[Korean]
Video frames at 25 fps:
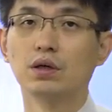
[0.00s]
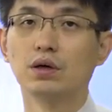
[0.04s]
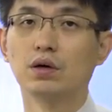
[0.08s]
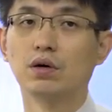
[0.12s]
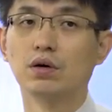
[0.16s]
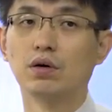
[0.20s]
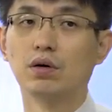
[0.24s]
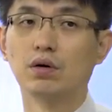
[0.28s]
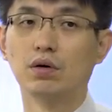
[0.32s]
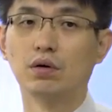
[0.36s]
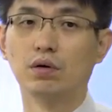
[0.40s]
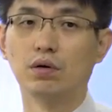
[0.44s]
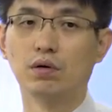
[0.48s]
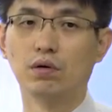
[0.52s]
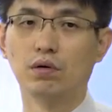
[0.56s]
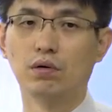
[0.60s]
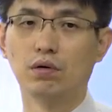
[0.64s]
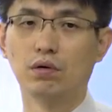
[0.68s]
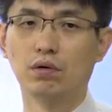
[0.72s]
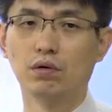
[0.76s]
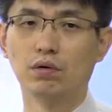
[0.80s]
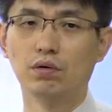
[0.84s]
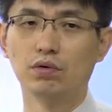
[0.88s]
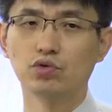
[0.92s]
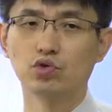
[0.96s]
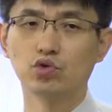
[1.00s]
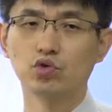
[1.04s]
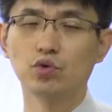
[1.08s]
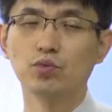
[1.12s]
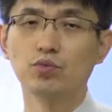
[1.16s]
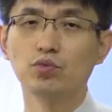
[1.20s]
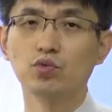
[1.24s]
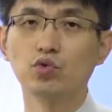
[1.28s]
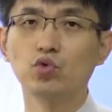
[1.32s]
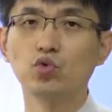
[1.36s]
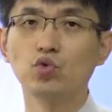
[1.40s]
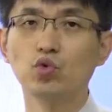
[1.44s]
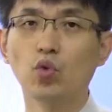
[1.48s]
어,
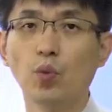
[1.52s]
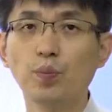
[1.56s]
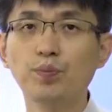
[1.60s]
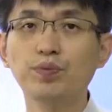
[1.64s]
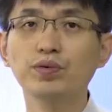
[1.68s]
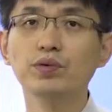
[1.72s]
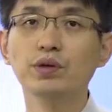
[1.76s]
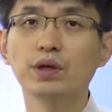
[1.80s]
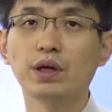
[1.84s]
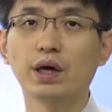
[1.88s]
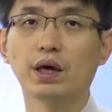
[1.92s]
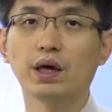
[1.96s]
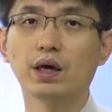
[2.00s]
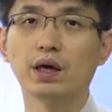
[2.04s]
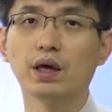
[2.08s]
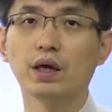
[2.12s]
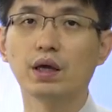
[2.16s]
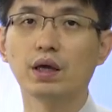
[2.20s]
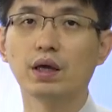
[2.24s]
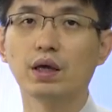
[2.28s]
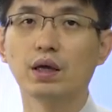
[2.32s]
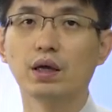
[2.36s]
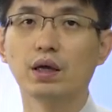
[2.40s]
좀 높은 게